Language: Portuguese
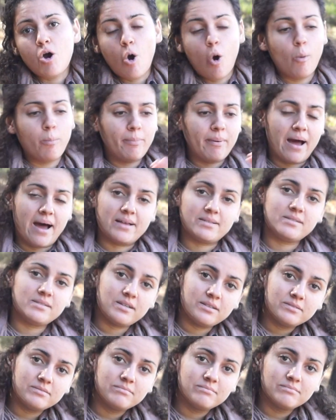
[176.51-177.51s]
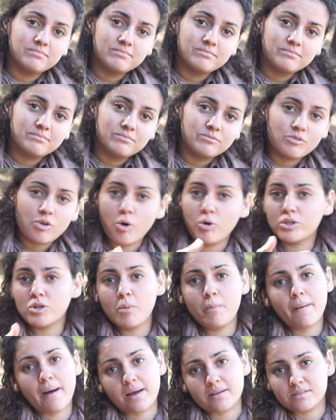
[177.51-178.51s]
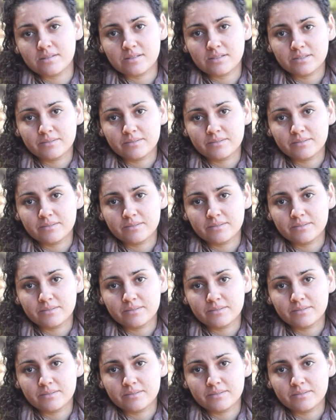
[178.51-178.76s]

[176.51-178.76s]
ou passa ou não passa.